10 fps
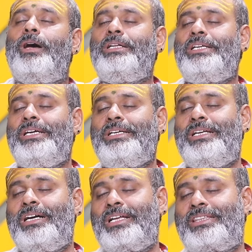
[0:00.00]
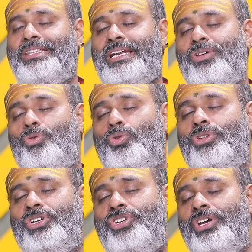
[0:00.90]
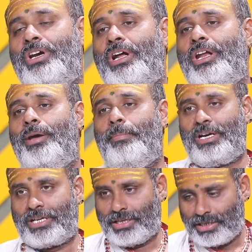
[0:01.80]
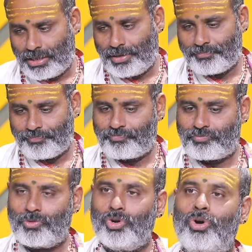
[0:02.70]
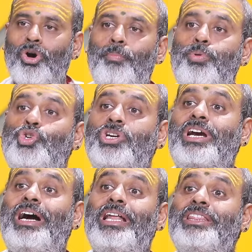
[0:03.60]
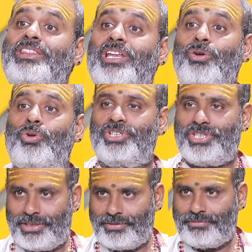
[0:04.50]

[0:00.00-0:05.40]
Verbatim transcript: అది ధనత్రయోదశి అనే మాట కన్నా పుష్కల త్రయోదశి